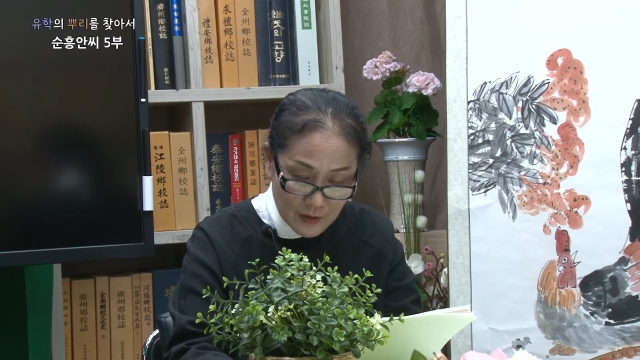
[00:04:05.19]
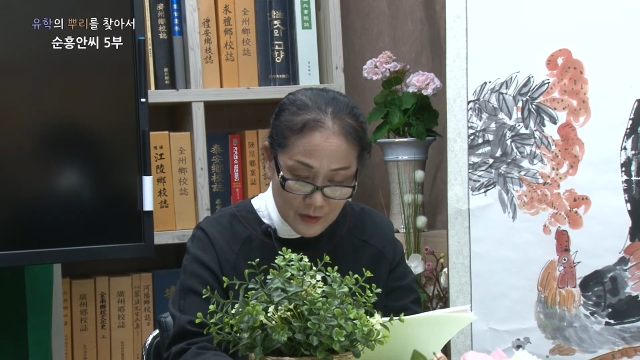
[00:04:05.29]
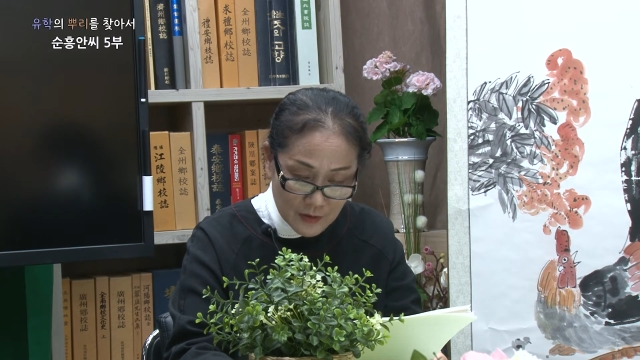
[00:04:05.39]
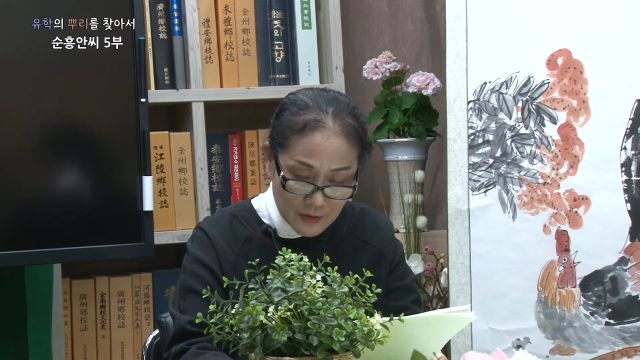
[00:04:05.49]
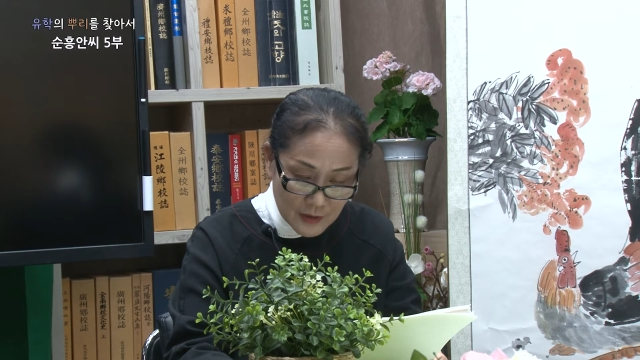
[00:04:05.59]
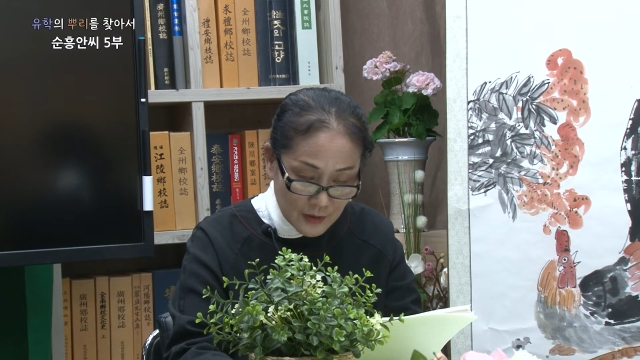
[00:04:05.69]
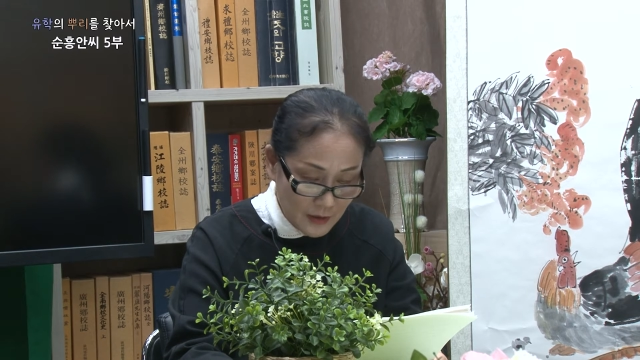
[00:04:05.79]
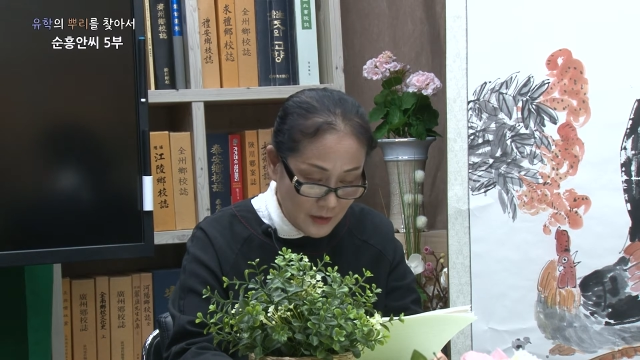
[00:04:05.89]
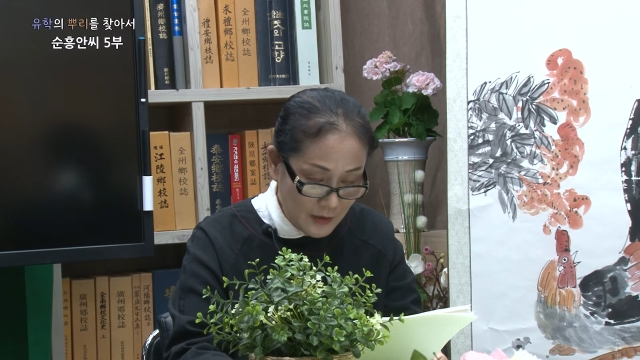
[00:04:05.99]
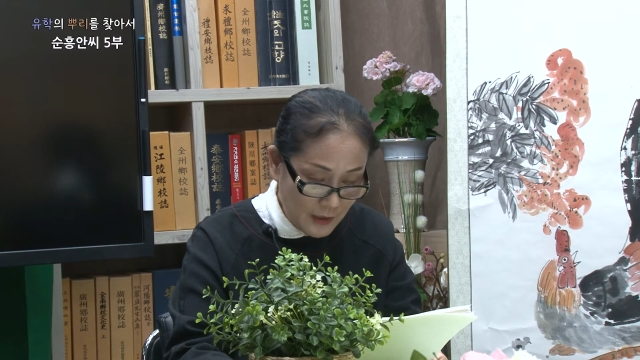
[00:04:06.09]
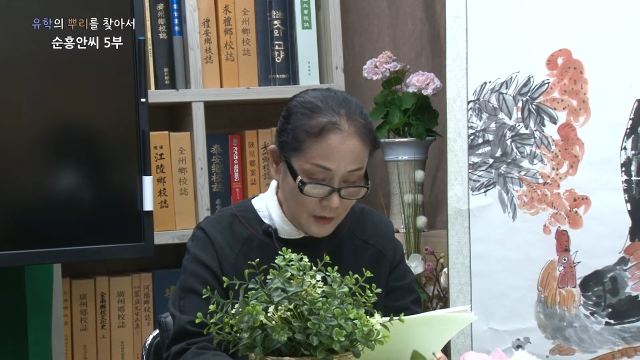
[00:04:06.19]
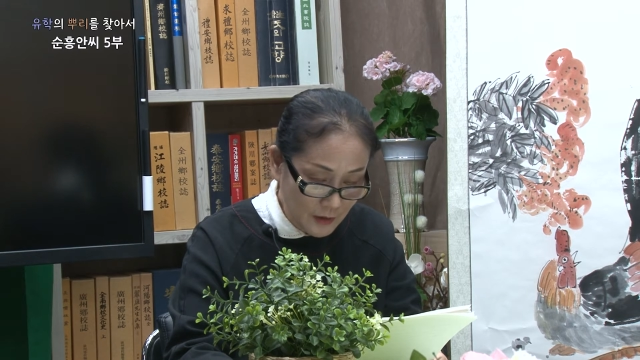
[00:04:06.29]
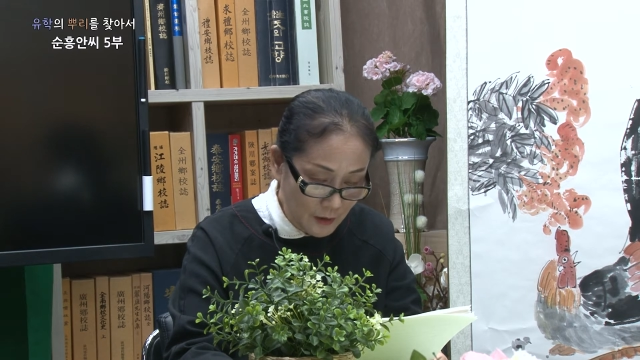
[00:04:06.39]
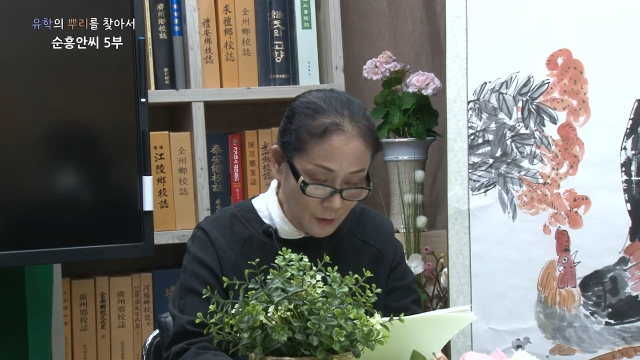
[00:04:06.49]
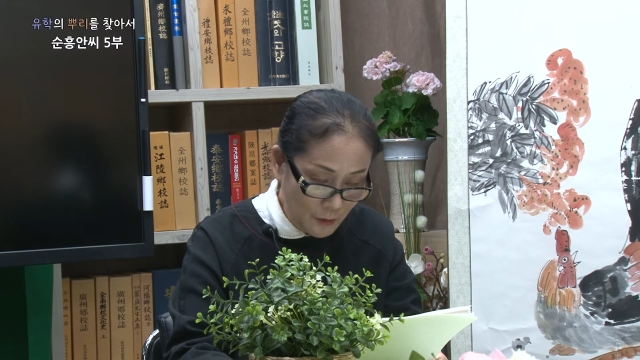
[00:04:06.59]
선생이
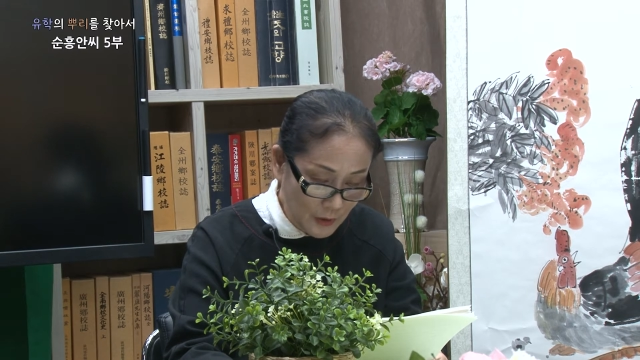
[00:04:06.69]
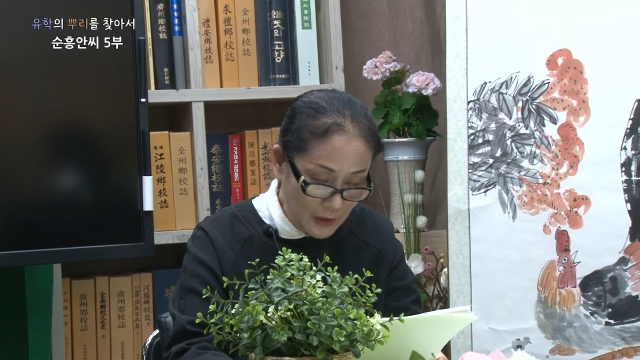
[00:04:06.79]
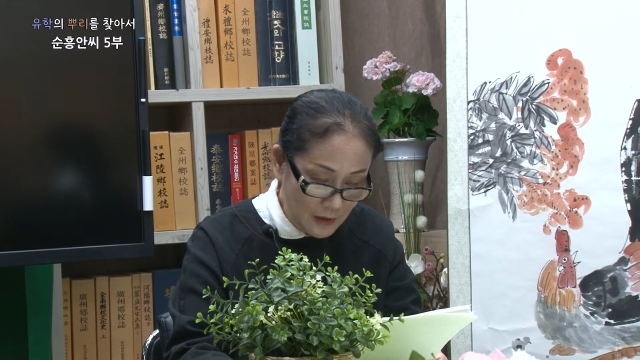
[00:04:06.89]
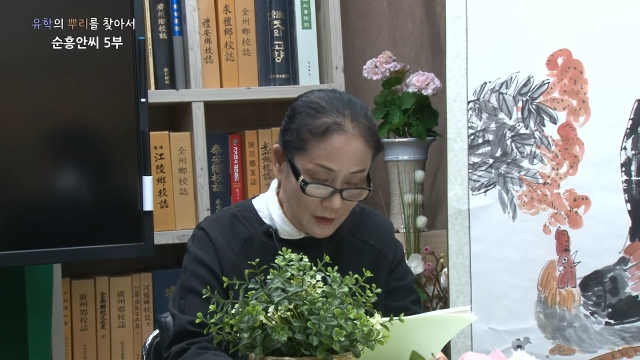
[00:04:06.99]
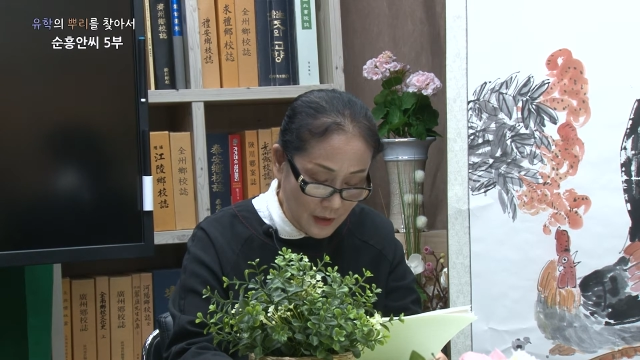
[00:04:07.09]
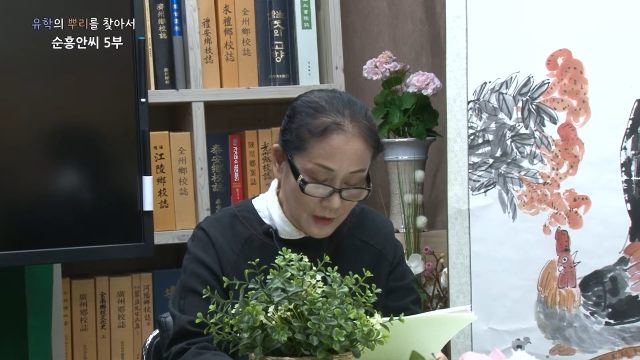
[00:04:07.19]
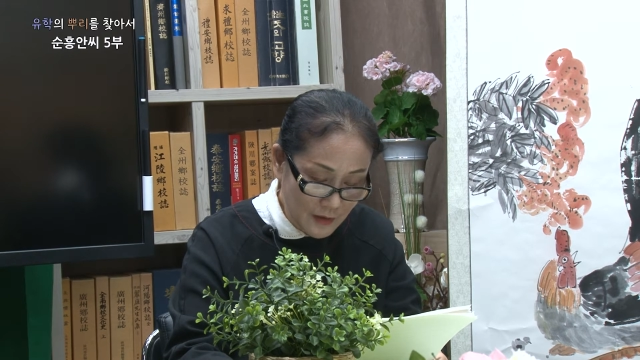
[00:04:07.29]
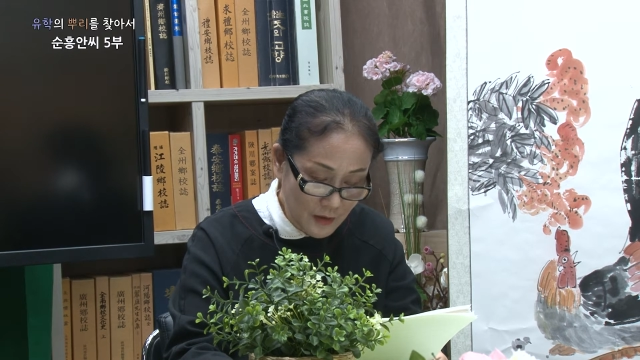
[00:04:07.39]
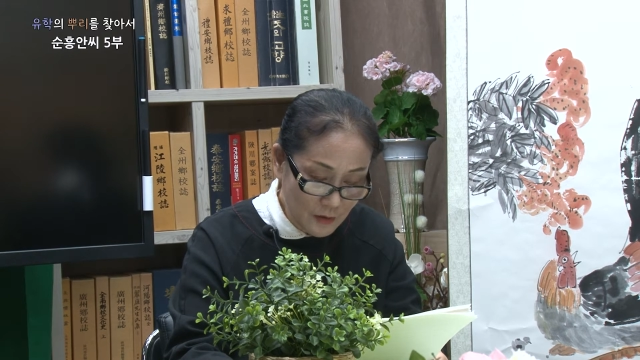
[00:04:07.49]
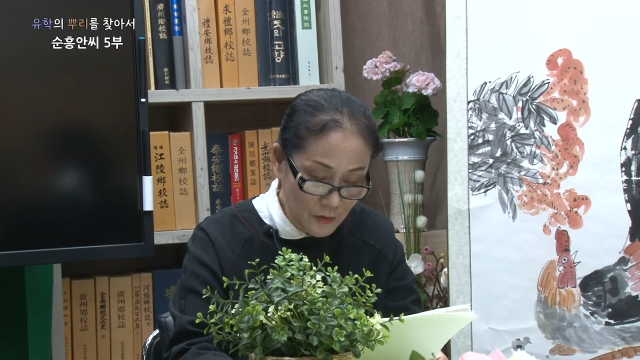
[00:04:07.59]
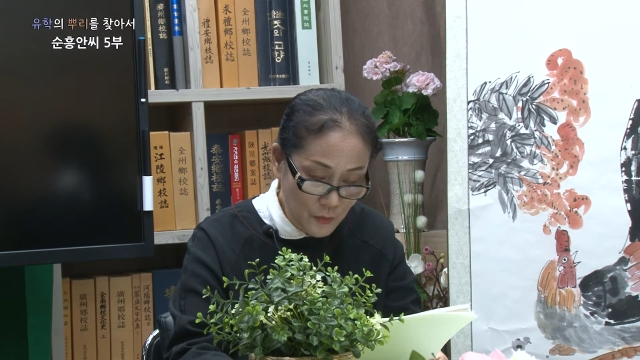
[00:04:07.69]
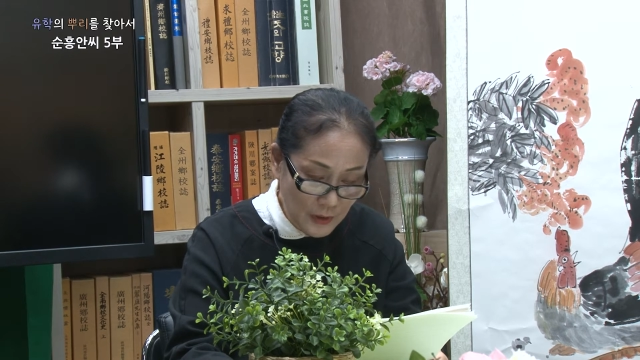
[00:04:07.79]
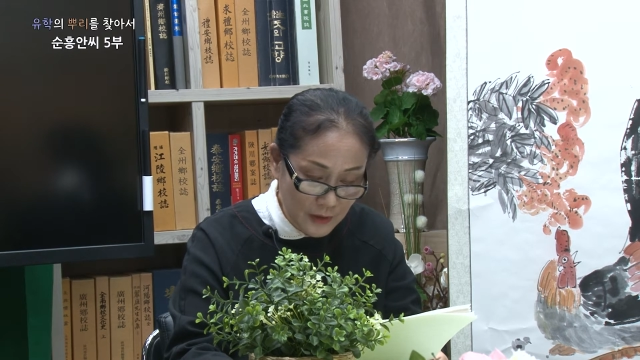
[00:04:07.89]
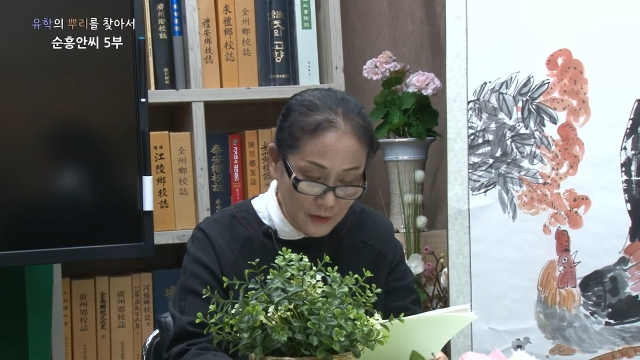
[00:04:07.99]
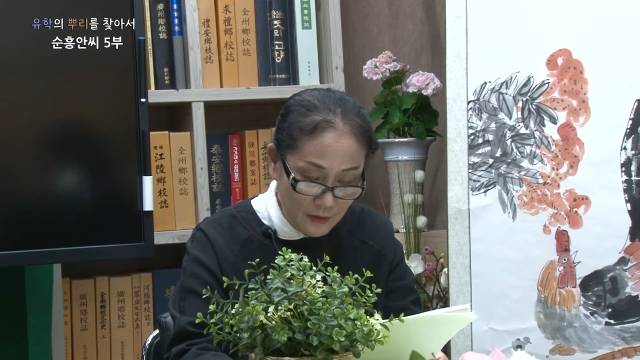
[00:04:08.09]
사익길로 달려가
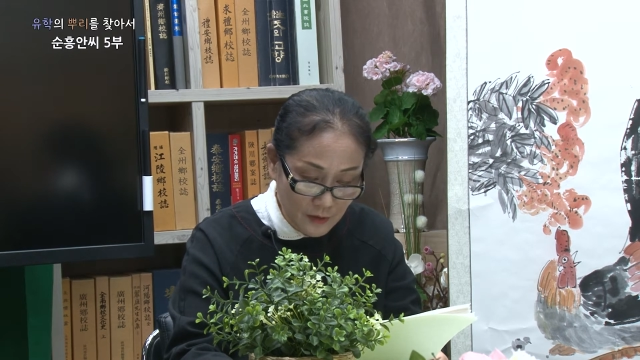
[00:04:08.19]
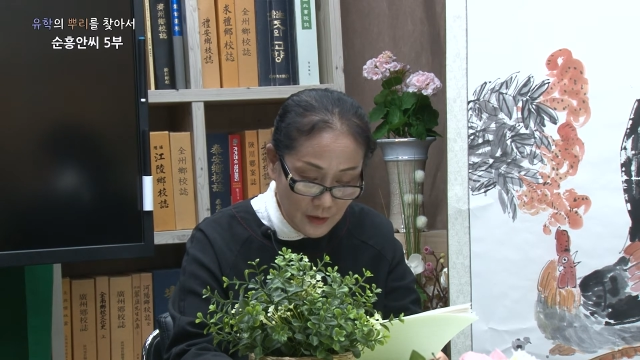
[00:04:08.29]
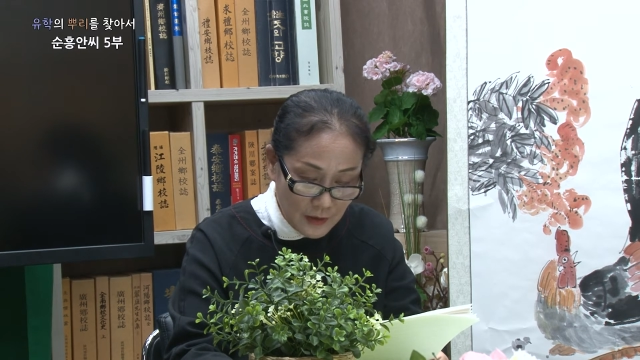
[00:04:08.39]
성주에 이르러